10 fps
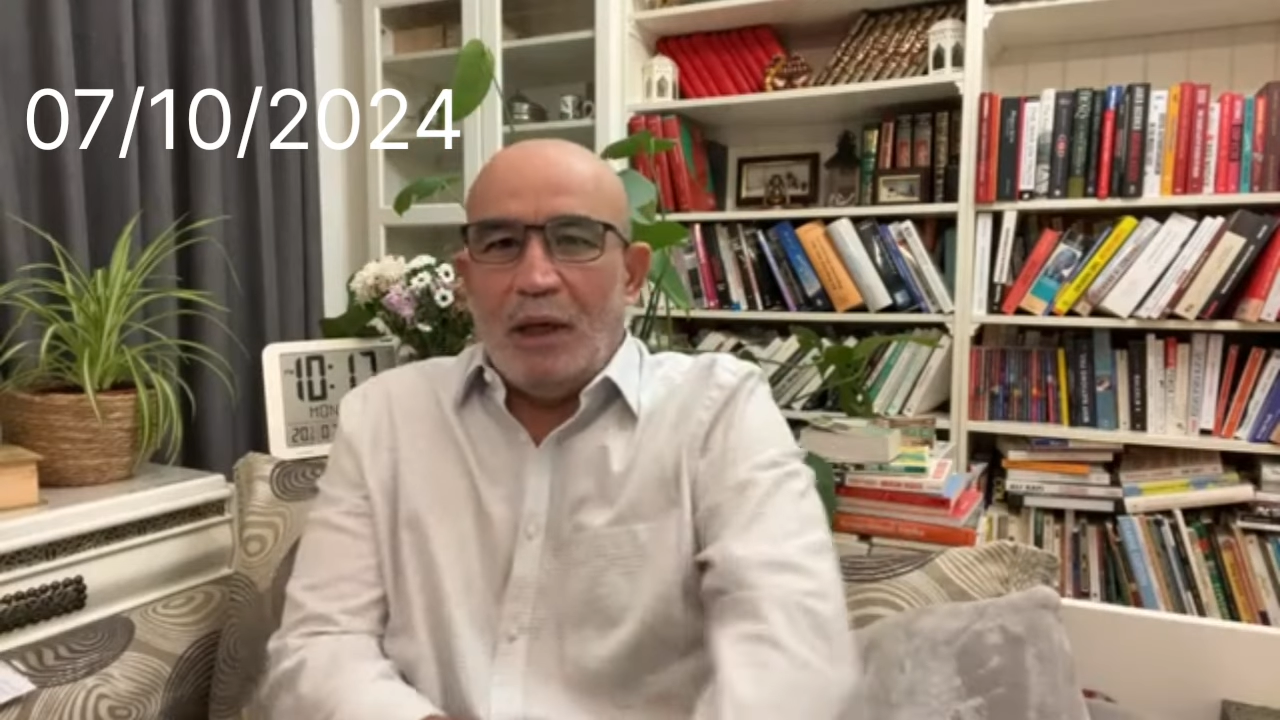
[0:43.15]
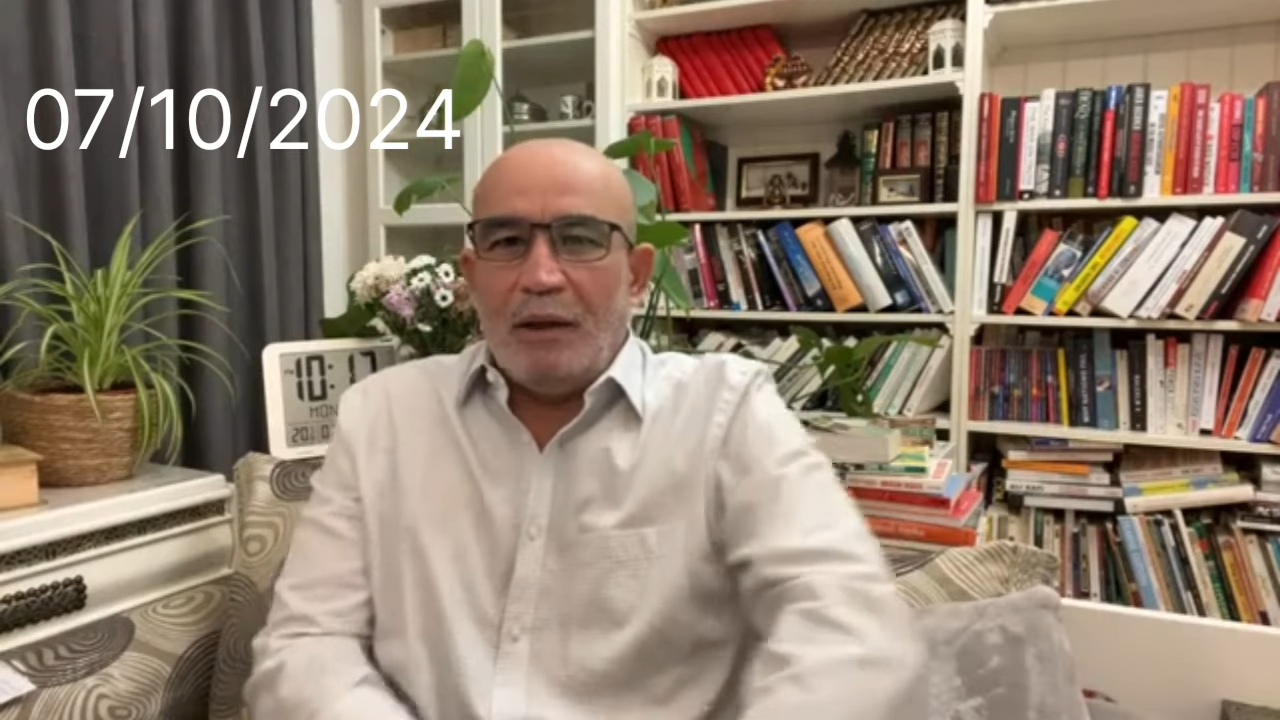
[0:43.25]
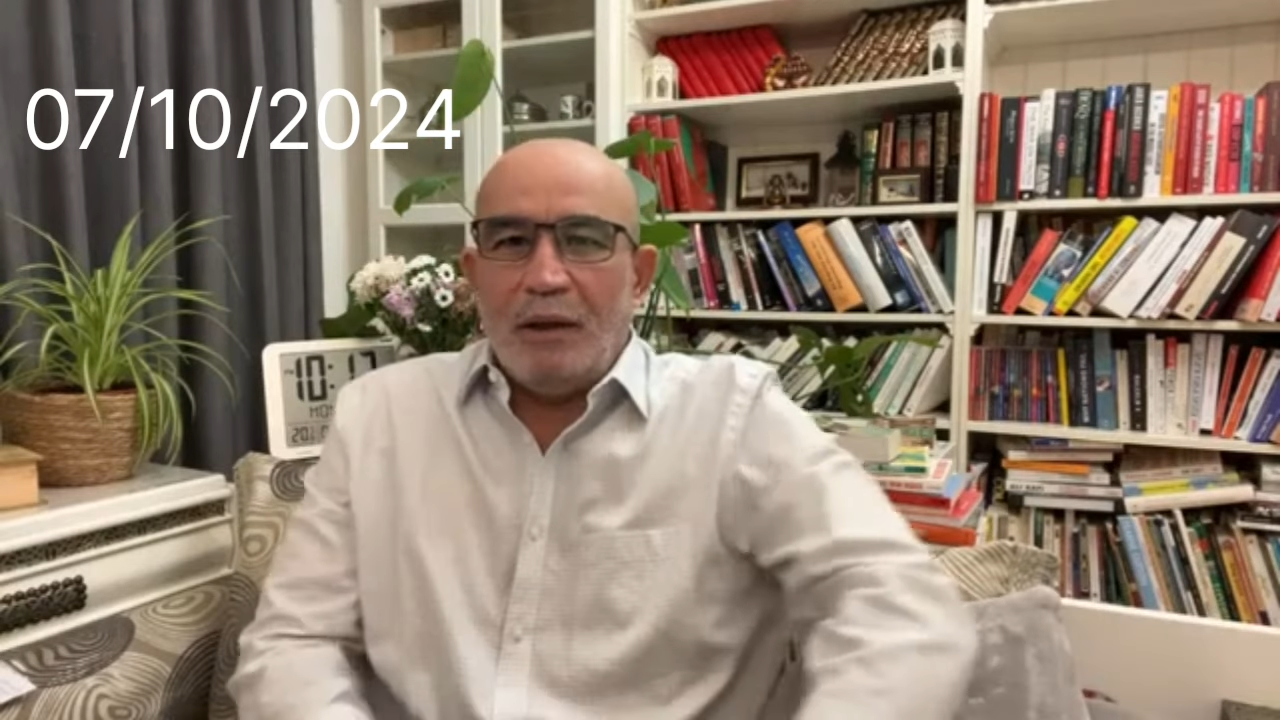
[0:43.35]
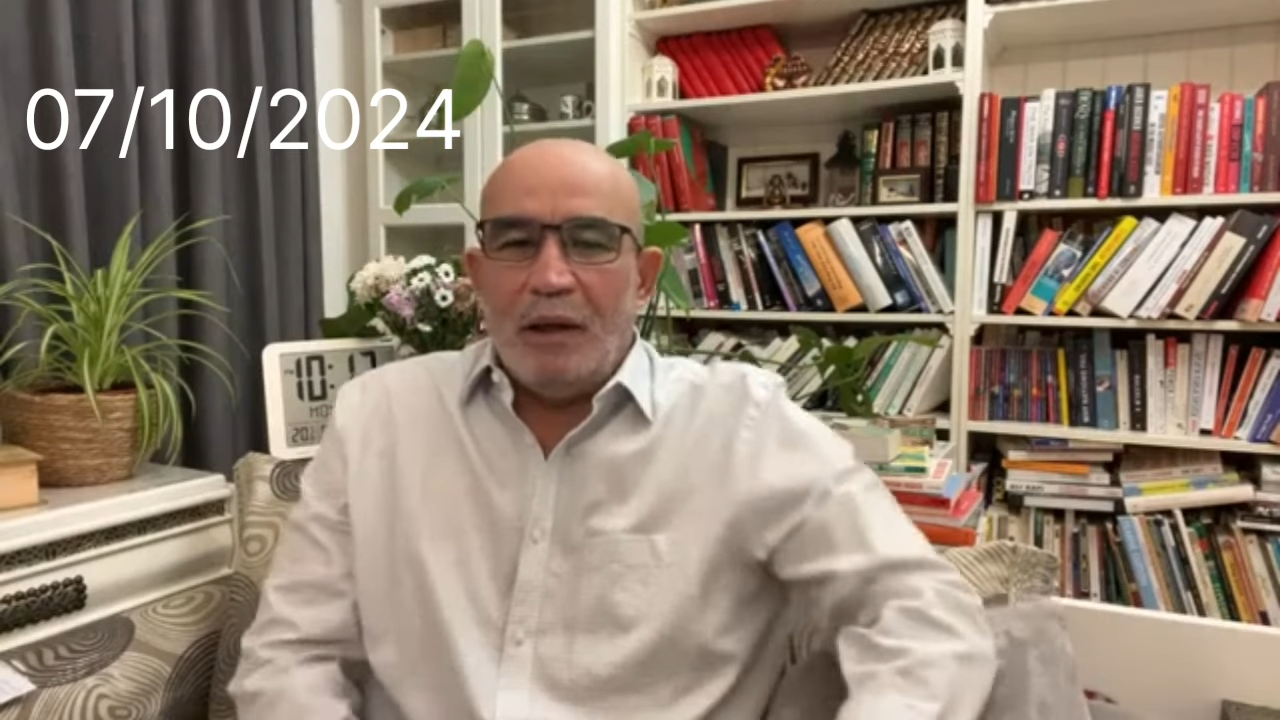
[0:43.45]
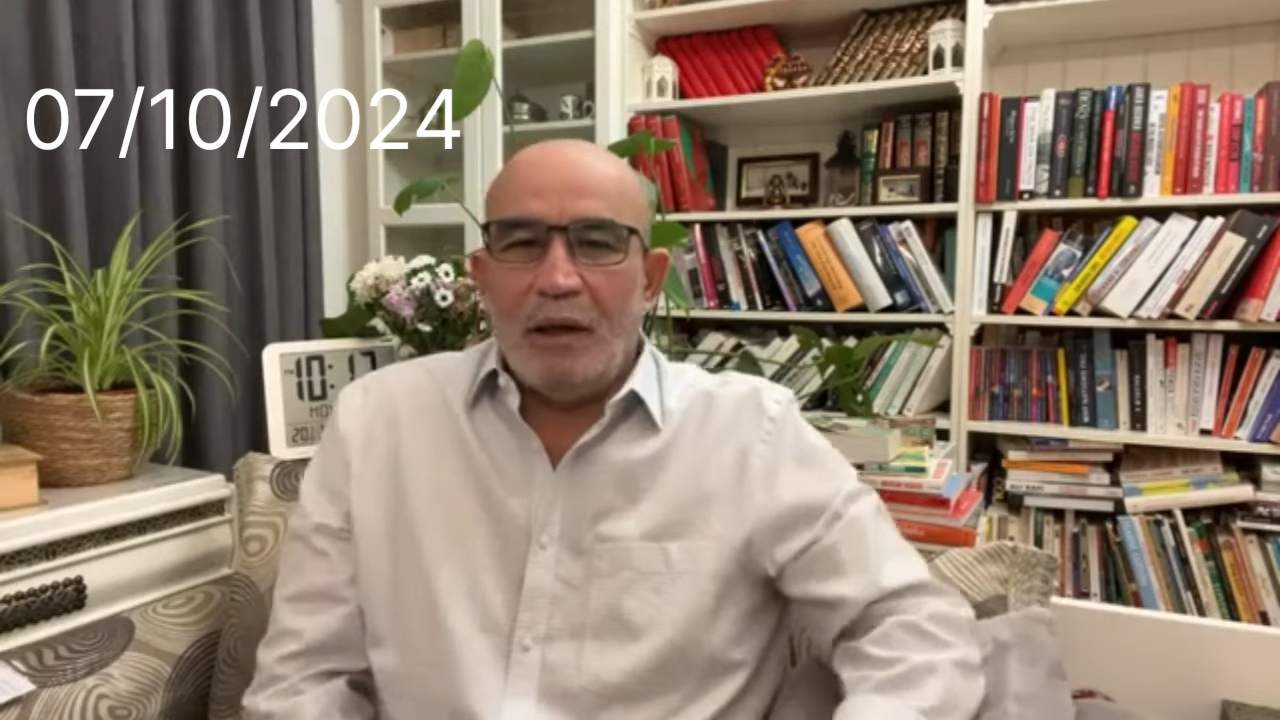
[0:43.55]

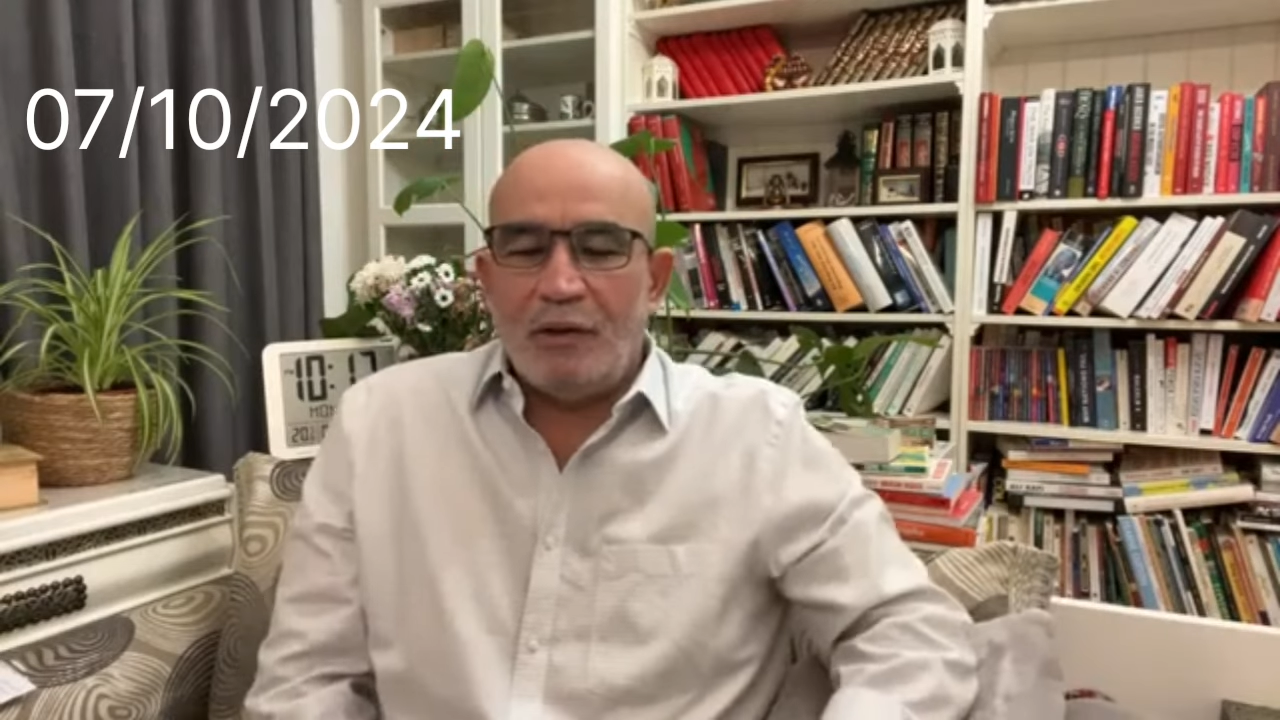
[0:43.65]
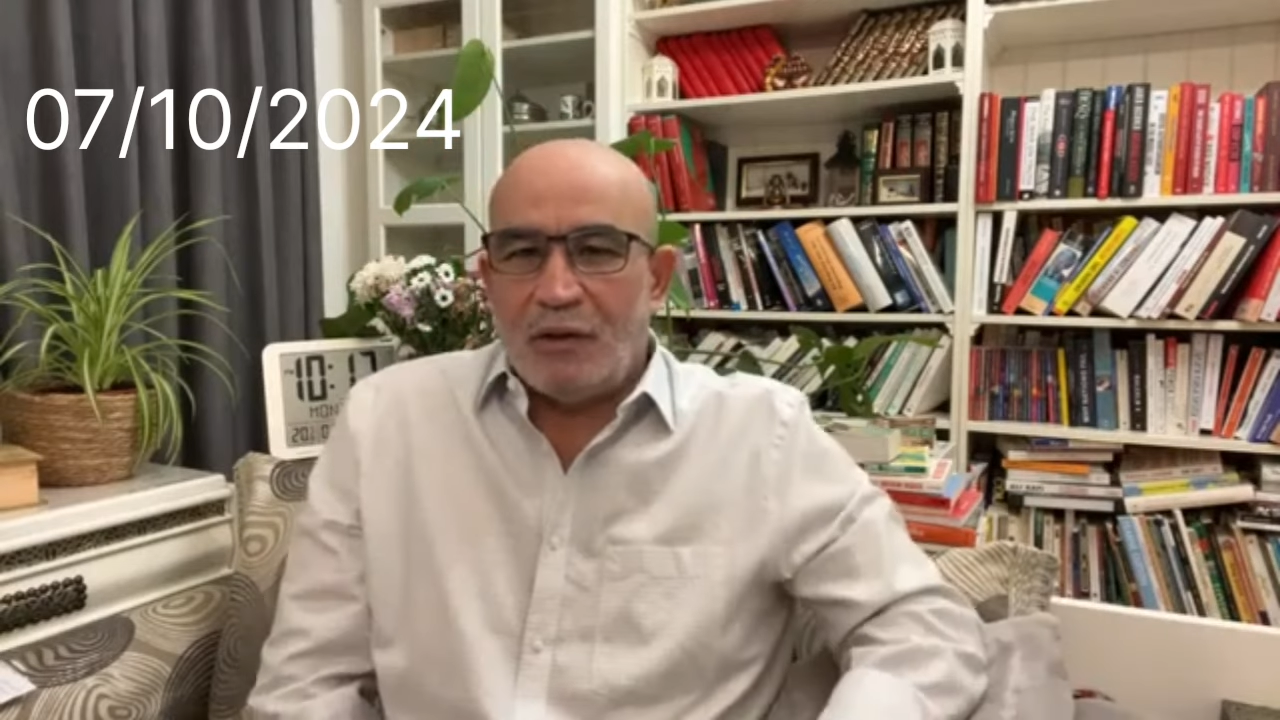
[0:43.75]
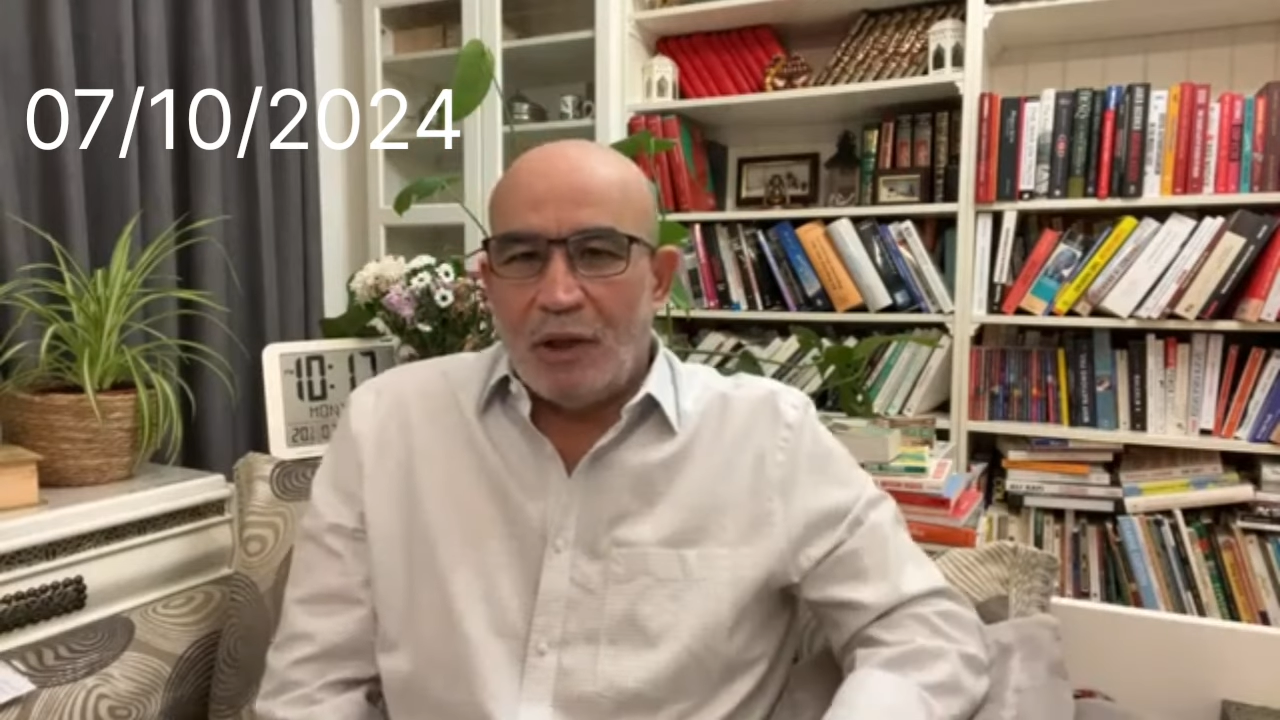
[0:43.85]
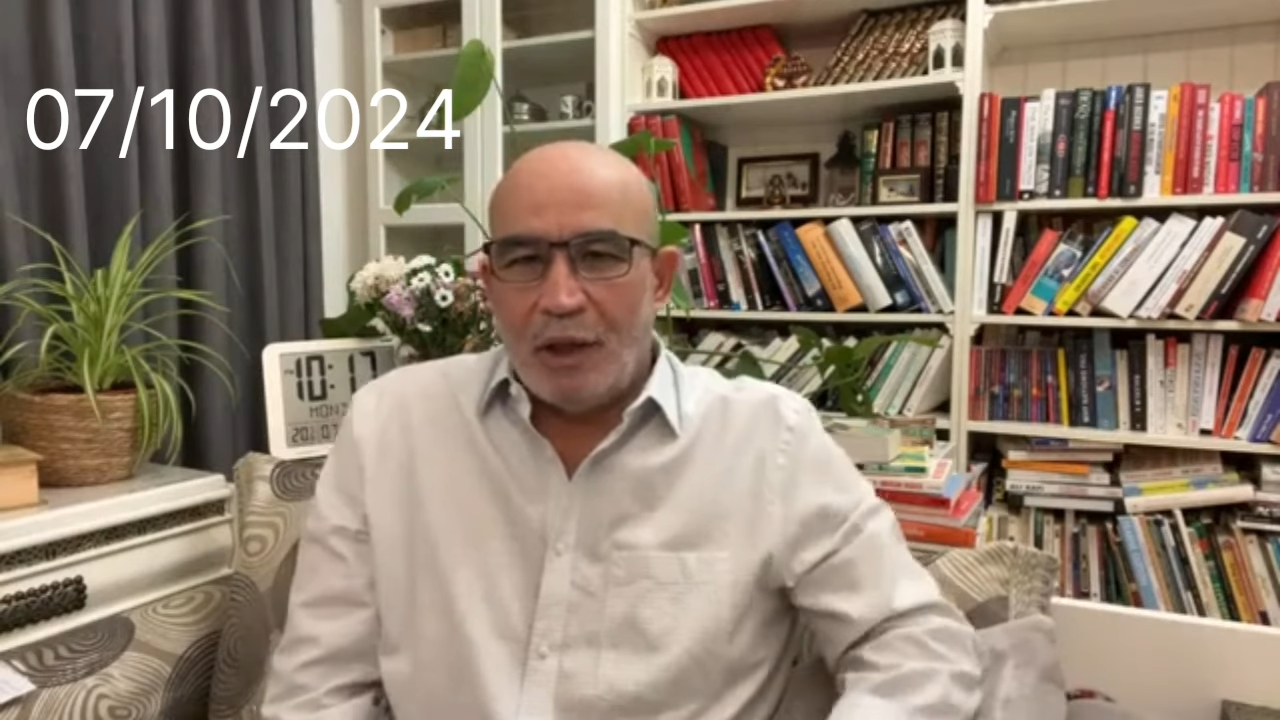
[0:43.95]
الذي هز